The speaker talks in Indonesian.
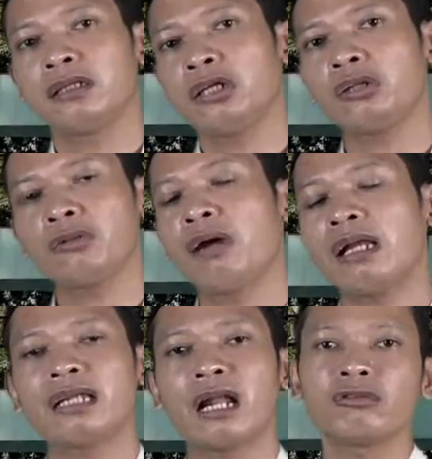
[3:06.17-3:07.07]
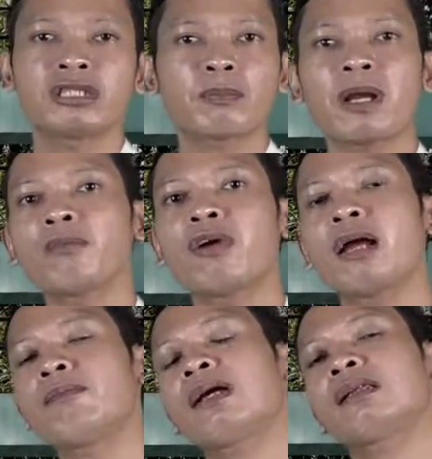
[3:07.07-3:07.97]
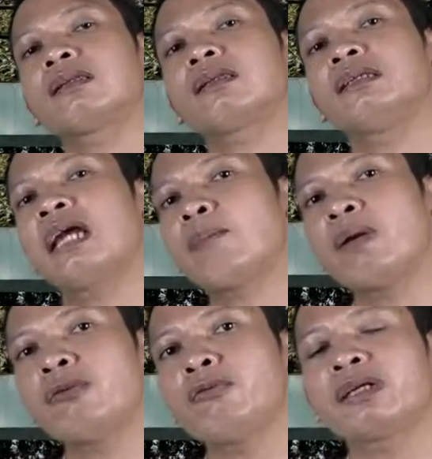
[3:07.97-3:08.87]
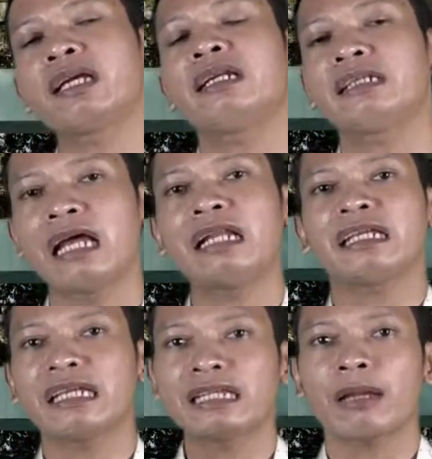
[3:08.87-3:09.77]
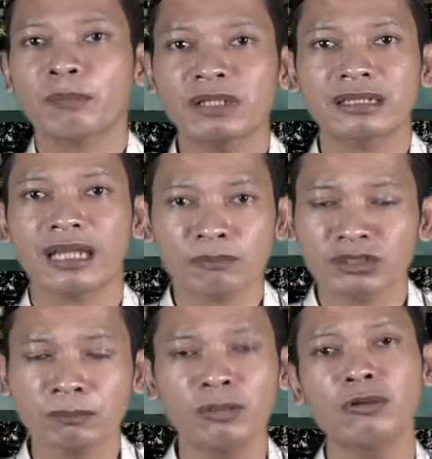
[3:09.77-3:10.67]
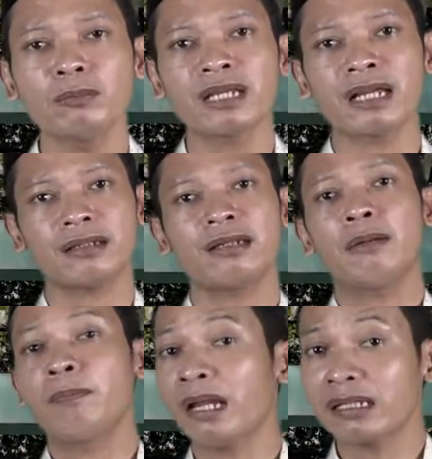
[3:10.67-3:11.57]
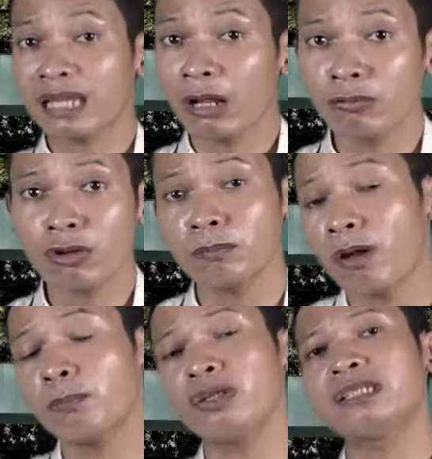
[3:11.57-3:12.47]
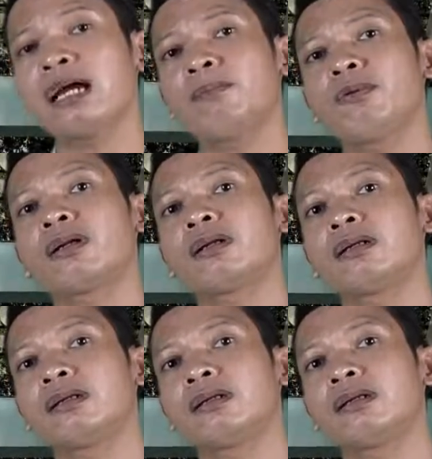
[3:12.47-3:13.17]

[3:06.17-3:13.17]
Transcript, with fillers: Itu hanyalah ucapan Muhammad yang menukil dari kitab-kitab sebelumnya, baik Taurat maupun Zabur.